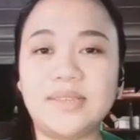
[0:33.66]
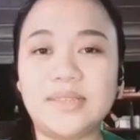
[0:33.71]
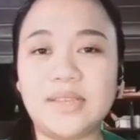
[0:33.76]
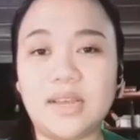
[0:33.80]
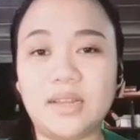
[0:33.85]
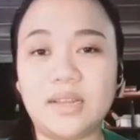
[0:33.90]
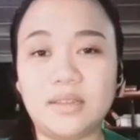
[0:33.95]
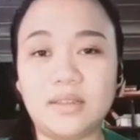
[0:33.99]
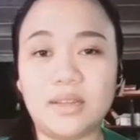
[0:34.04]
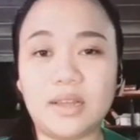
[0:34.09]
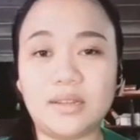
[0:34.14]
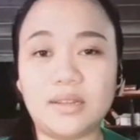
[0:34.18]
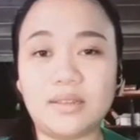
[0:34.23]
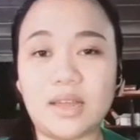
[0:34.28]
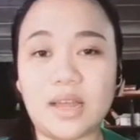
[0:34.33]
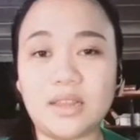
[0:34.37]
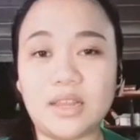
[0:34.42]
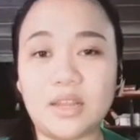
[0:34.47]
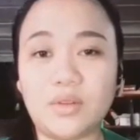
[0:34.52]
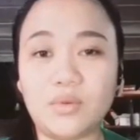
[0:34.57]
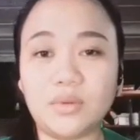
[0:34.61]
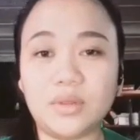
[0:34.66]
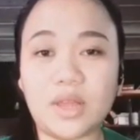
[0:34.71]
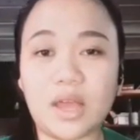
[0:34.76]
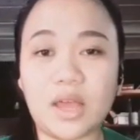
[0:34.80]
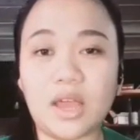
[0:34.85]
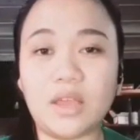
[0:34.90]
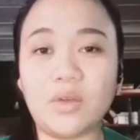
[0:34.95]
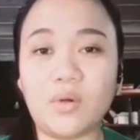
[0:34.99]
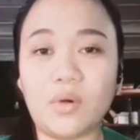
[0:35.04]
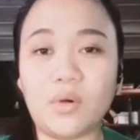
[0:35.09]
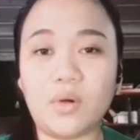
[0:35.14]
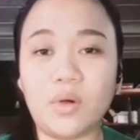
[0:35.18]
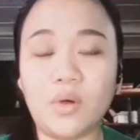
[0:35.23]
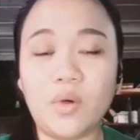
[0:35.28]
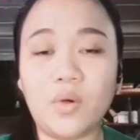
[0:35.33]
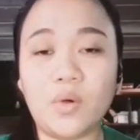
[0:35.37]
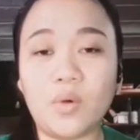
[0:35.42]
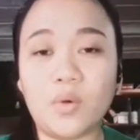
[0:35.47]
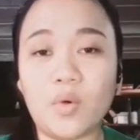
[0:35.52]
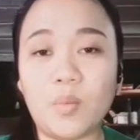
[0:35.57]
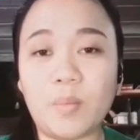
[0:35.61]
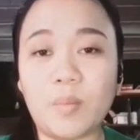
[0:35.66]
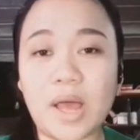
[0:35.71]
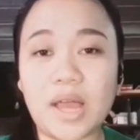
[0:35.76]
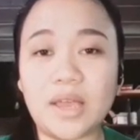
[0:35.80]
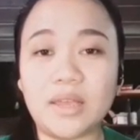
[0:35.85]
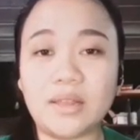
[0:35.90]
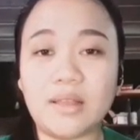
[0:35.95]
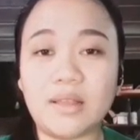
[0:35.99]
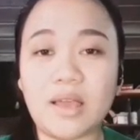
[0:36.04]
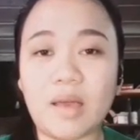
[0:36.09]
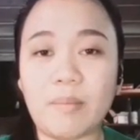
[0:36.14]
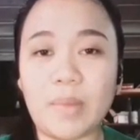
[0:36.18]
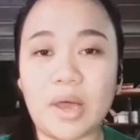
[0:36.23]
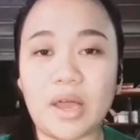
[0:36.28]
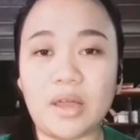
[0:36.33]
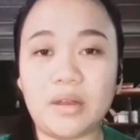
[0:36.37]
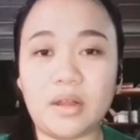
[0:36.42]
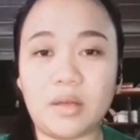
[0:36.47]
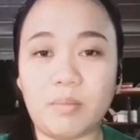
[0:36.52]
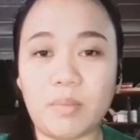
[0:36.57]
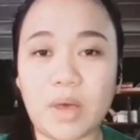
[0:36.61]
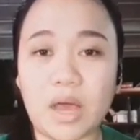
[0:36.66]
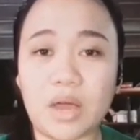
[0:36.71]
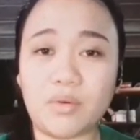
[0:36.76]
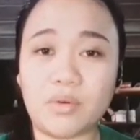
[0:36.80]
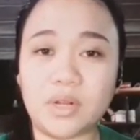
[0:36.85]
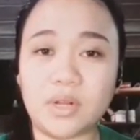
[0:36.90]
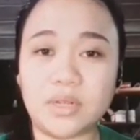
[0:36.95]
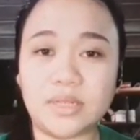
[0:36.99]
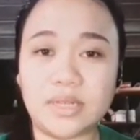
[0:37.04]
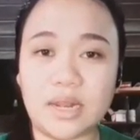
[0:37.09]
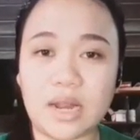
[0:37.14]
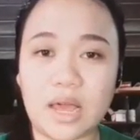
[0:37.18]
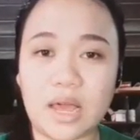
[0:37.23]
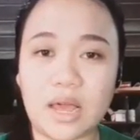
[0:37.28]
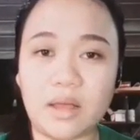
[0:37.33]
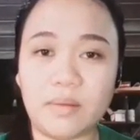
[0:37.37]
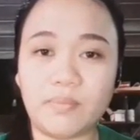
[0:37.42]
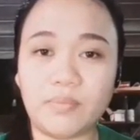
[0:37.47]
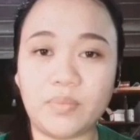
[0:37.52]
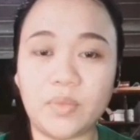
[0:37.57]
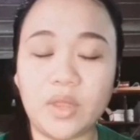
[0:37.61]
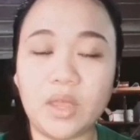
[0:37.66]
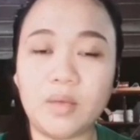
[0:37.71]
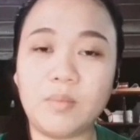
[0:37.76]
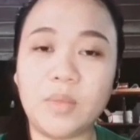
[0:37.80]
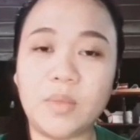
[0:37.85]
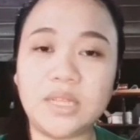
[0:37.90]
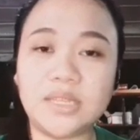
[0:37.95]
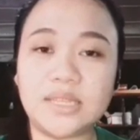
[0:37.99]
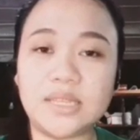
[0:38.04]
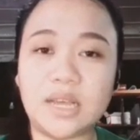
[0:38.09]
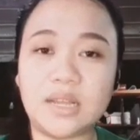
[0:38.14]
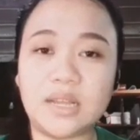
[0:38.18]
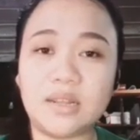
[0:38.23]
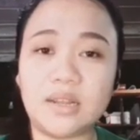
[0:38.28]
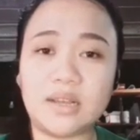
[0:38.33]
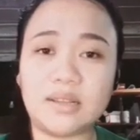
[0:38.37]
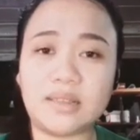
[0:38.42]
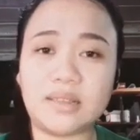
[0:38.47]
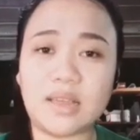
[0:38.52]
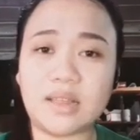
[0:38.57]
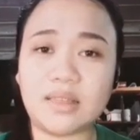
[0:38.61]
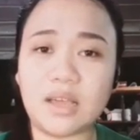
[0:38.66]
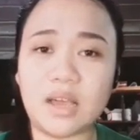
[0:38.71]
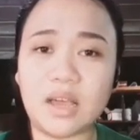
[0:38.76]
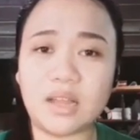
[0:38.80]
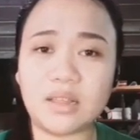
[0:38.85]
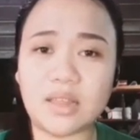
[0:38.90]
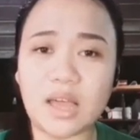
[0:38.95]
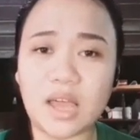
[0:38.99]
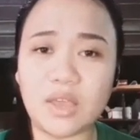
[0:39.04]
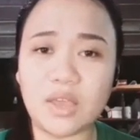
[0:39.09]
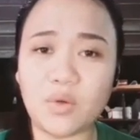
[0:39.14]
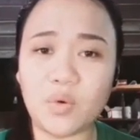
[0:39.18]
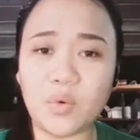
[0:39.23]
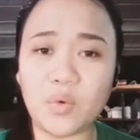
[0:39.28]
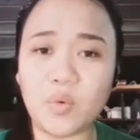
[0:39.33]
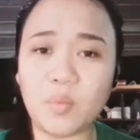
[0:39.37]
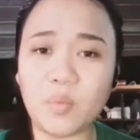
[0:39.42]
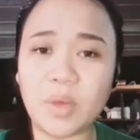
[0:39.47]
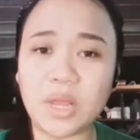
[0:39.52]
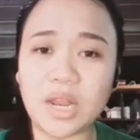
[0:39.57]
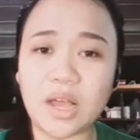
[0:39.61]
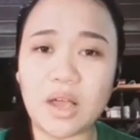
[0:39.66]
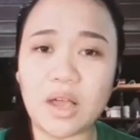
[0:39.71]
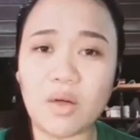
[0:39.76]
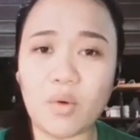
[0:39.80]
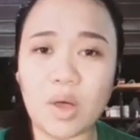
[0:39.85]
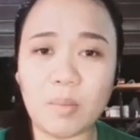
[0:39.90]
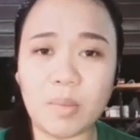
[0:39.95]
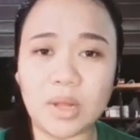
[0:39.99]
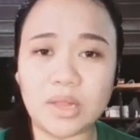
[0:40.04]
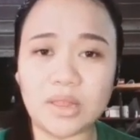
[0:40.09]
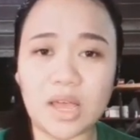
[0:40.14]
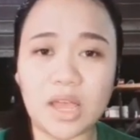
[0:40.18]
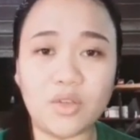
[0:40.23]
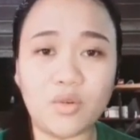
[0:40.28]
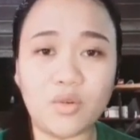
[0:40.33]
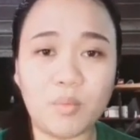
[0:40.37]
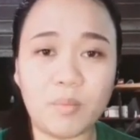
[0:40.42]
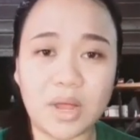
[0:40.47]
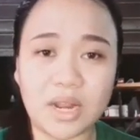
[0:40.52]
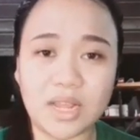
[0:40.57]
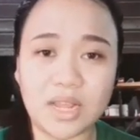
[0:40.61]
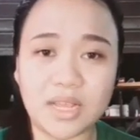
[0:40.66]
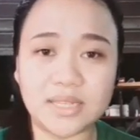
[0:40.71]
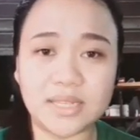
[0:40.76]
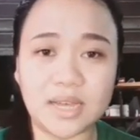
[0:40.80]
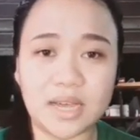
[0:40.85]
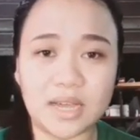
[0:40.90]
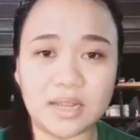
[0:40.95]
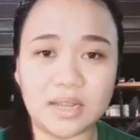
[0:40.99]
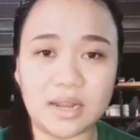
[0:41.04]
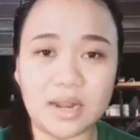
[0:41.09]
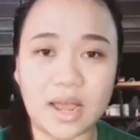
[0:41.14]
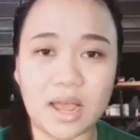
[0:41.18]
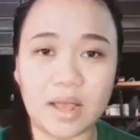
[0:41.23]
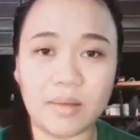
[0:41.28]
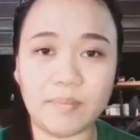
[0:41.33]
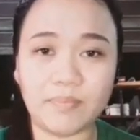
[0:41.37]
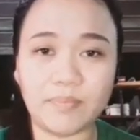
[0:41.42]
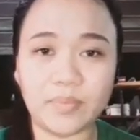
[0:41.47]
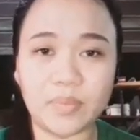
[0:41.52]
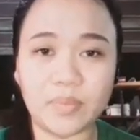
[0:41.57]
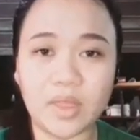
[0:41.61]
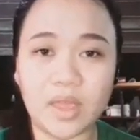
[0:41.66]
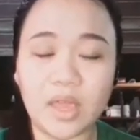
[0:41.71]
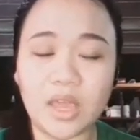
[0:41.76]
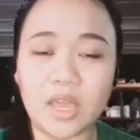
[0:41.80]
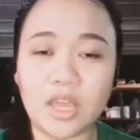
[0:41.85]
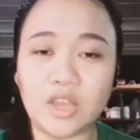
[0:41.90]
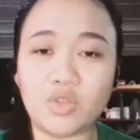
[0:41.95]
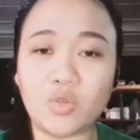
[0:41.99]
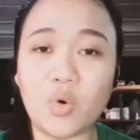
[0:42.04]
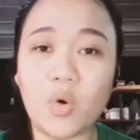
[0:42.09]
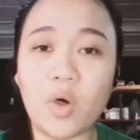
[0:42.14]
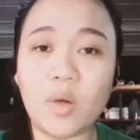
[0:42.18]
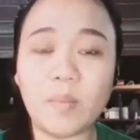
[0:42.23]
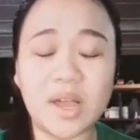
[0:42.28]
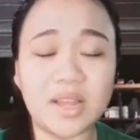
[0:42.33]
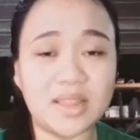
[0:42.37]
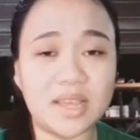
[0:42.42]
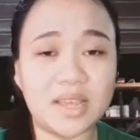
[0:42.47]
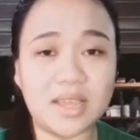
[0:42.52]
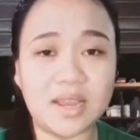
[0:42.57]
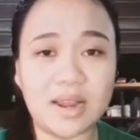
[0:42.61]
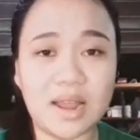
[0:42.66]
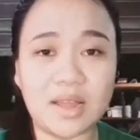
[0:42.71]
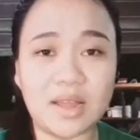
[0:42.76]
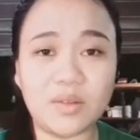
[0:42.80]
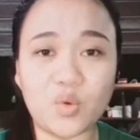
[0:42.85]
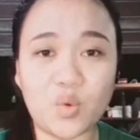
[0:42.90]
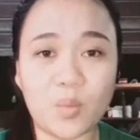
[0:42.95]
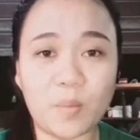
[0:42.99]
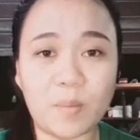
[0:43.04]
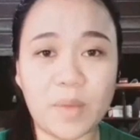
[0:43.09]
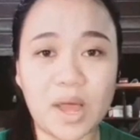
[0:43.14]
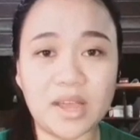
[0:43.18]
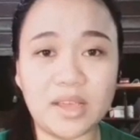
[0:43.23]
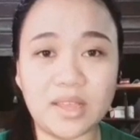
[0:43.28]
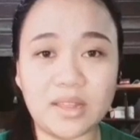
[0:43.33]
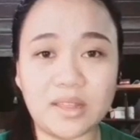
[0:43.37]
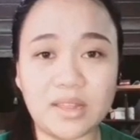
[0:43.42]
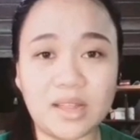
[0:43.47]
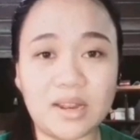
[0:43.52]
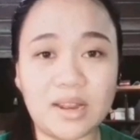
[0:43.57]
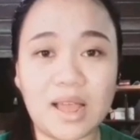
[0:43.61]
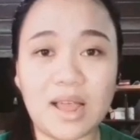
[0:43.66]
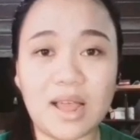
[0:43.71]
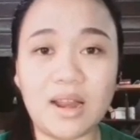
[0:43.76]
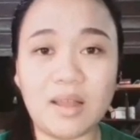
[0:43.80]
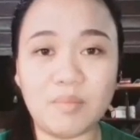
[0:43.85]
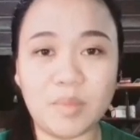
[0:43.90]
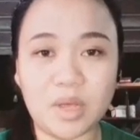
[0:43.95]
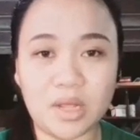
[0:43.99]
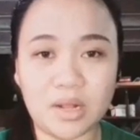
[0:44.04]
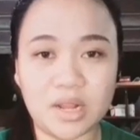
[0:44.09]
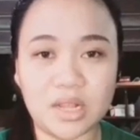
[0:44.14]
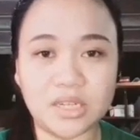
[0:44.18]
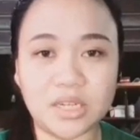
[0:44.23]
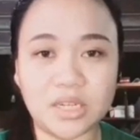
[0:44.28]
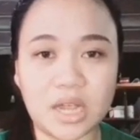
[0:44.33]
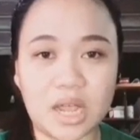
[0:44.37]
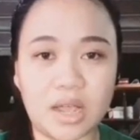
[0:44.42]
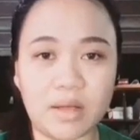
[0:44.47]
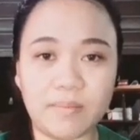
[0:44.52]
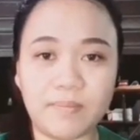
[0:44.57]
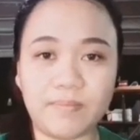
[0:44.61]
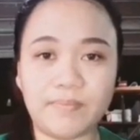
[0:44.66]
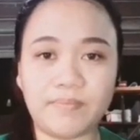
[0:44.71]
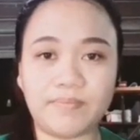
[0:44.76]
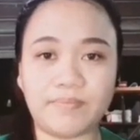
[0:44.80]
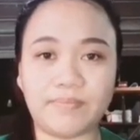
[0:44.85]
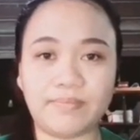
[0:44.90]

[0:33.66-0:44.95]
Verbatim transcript: Minsan, nagtatanong tayo kung bakit nga ba nagbago na sila Minsan, nagtataka tayo kung may nagawa ba tayong mali sa kanila. Ito ang mga dahilan kung bakit nanlalamig na siya.